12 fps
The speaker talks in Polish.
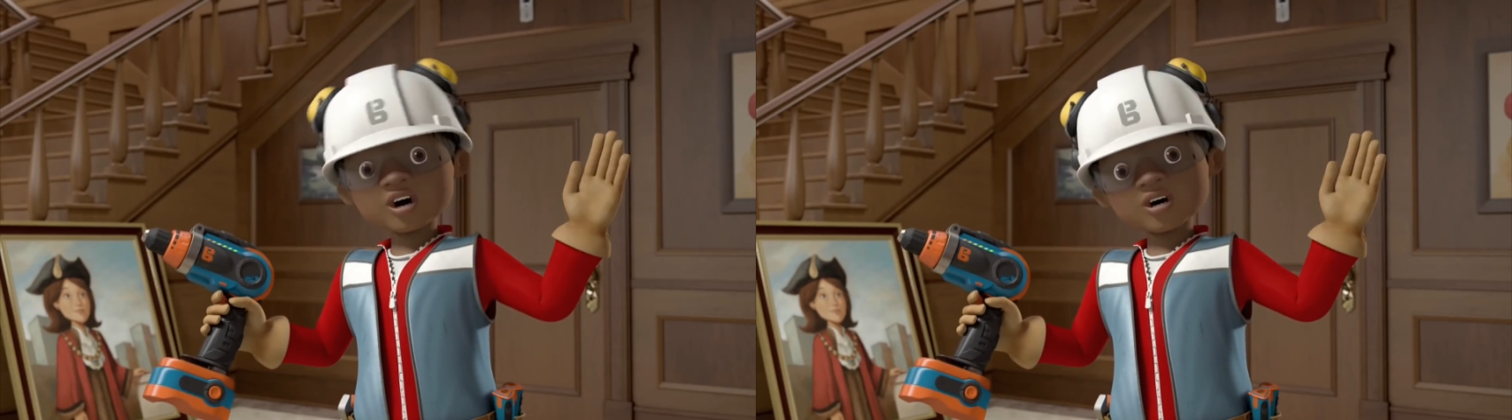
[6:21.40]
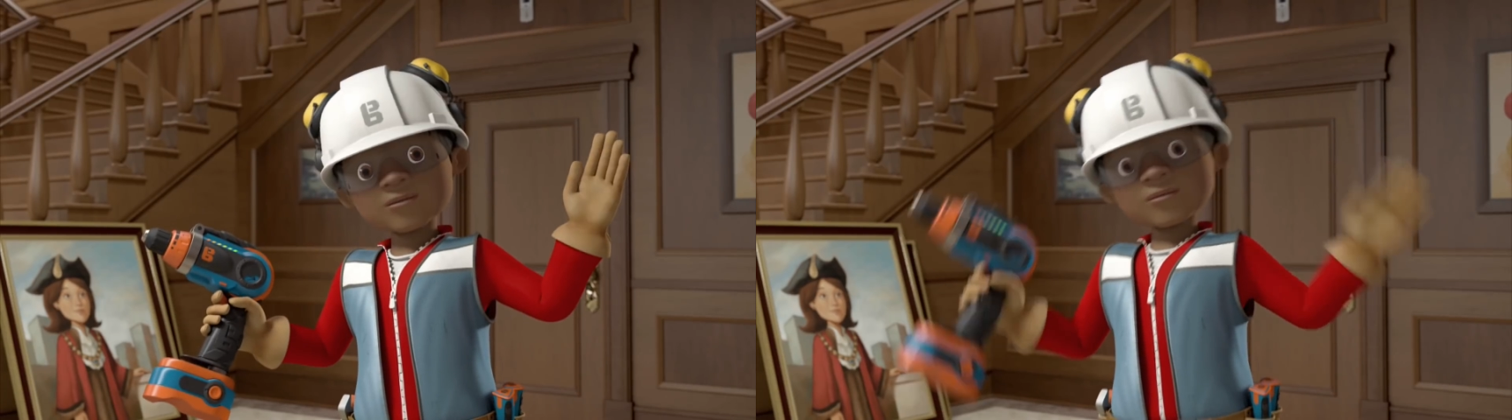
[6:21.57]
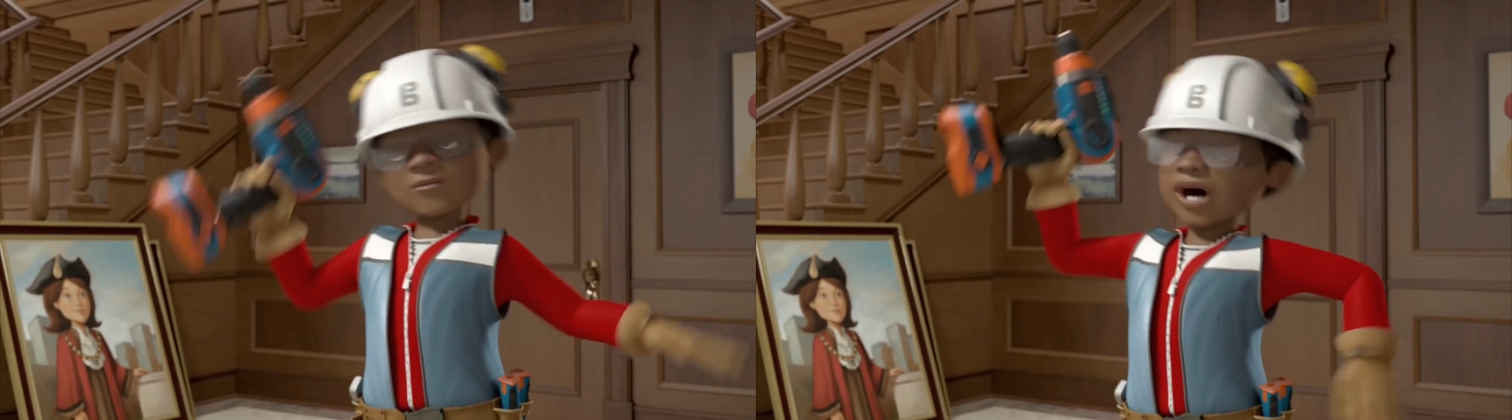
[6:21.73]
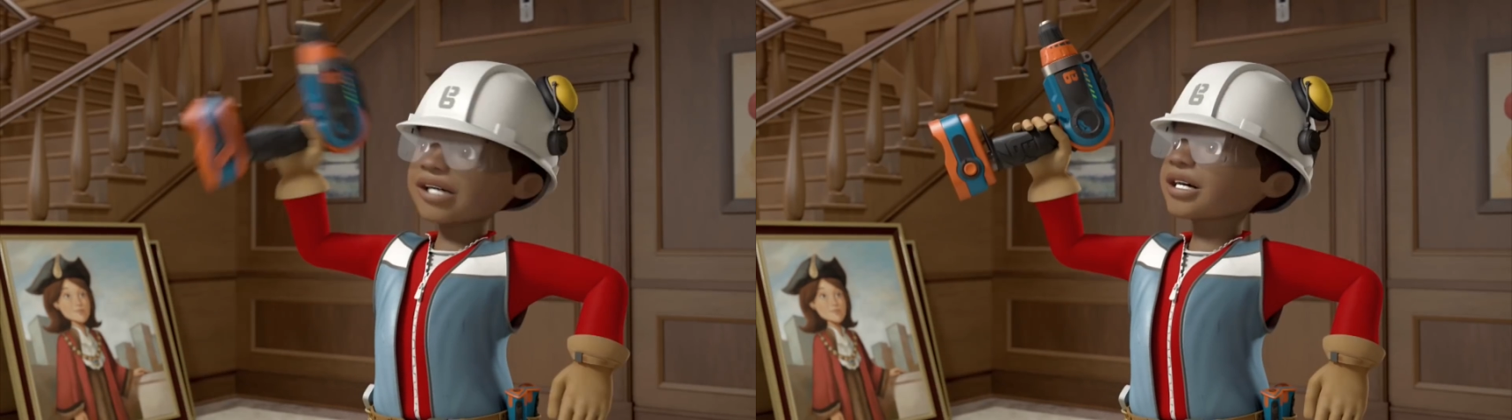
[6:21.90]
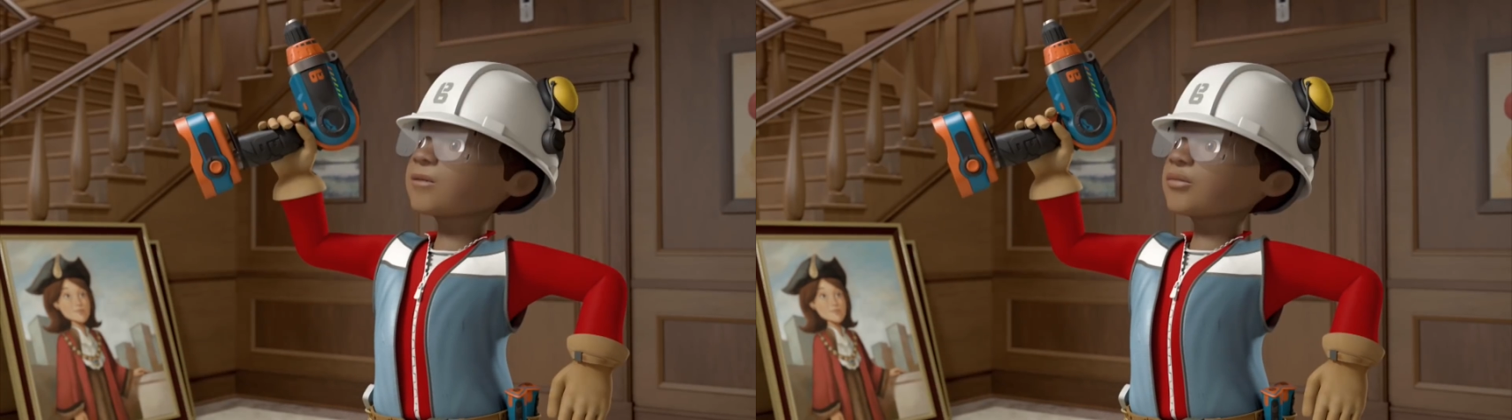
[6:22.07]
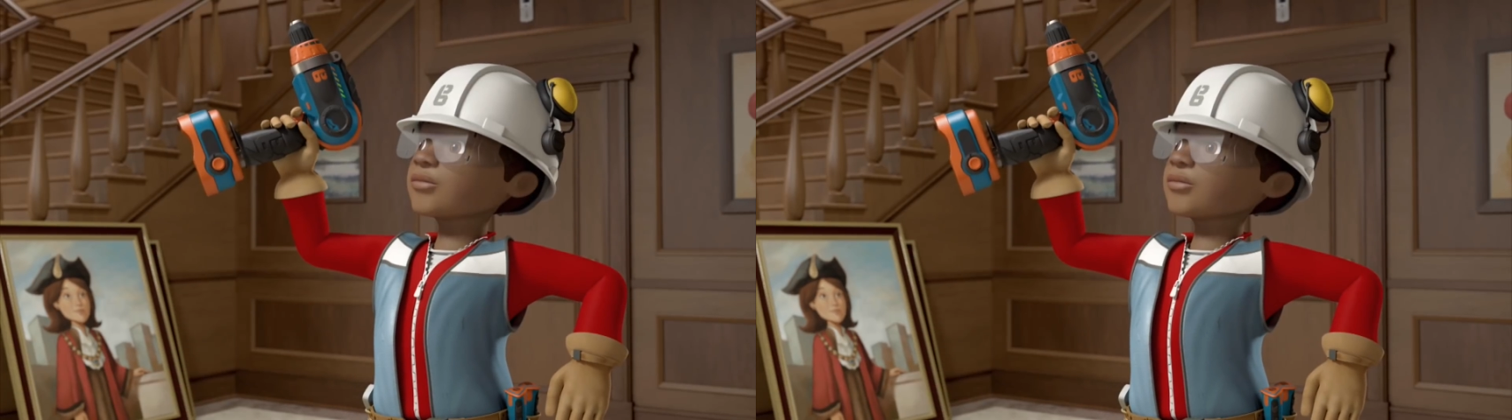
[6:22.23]
Bob.
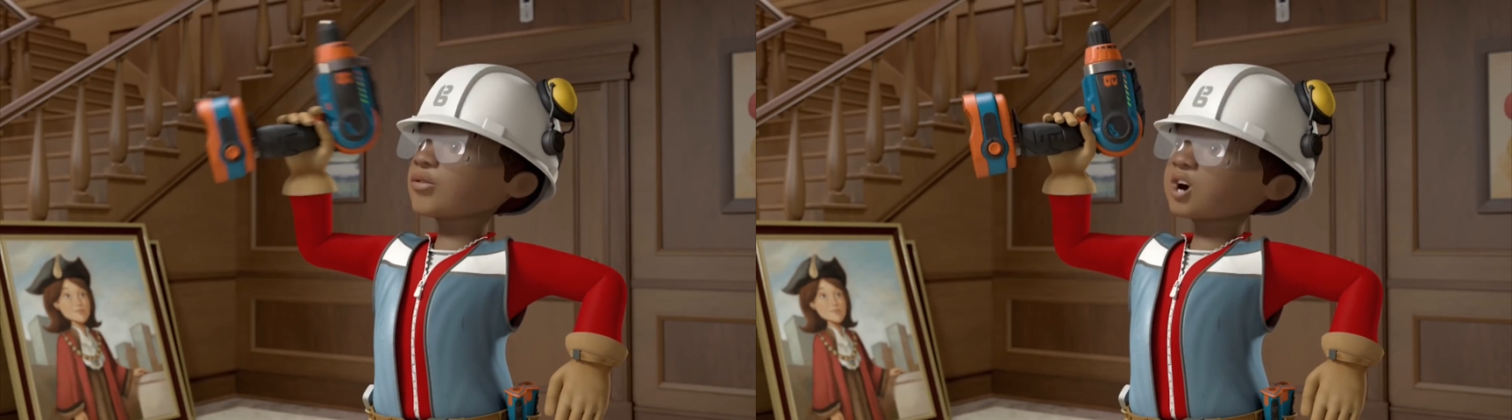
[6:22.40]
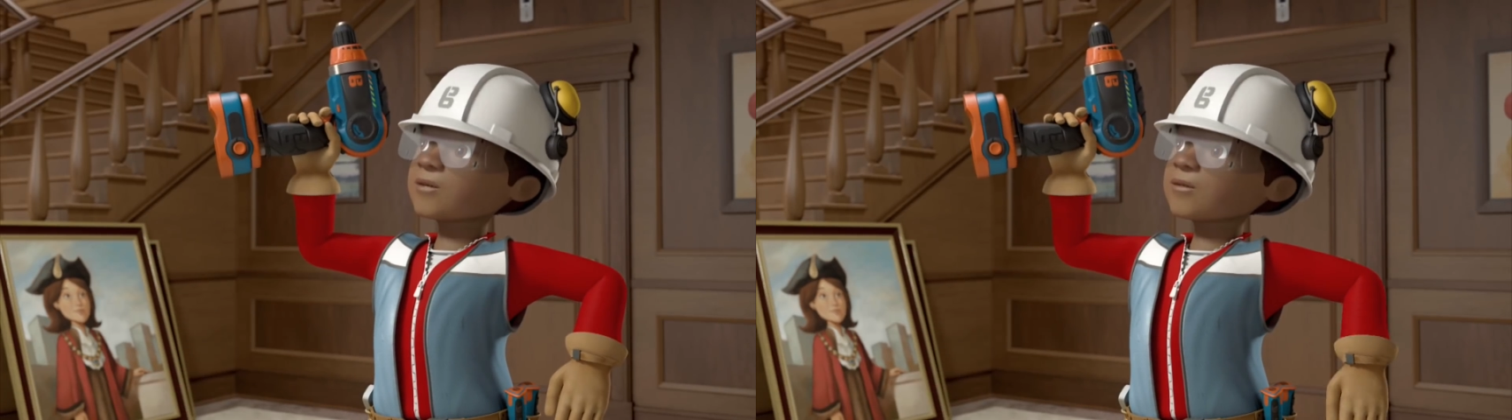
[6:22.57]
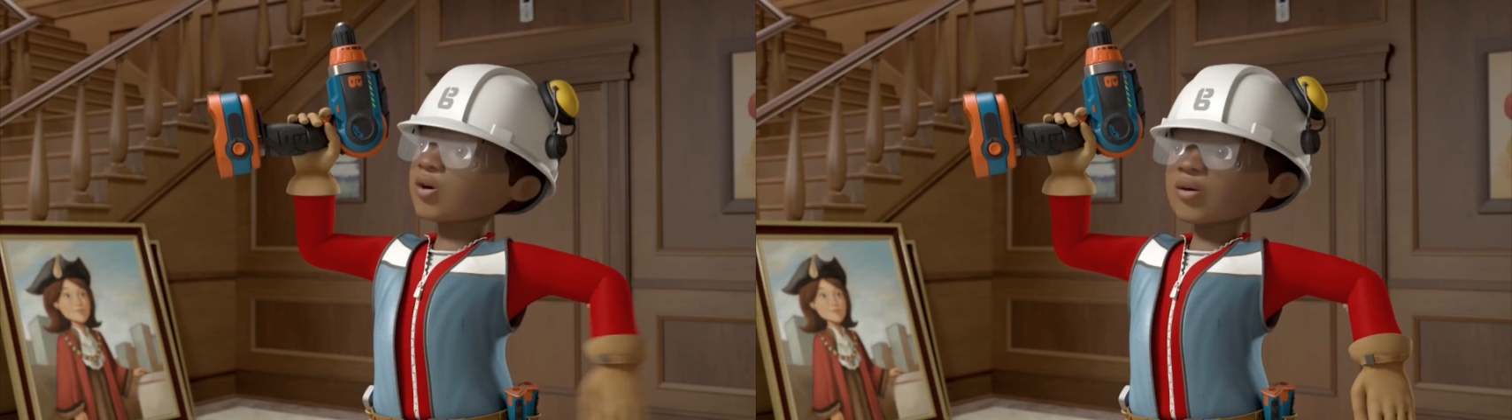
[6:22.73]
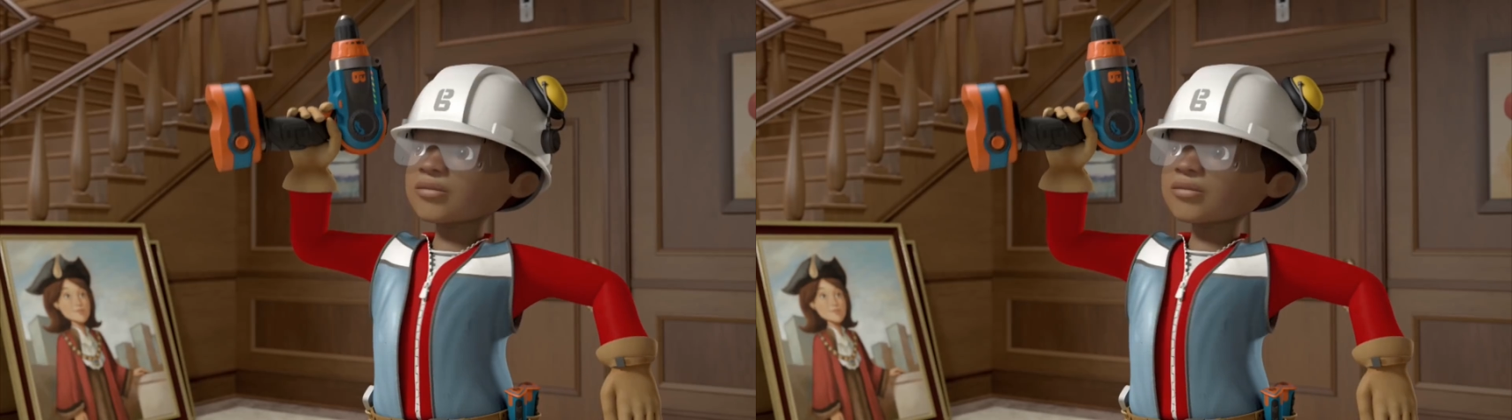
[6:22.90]
Jestem Robo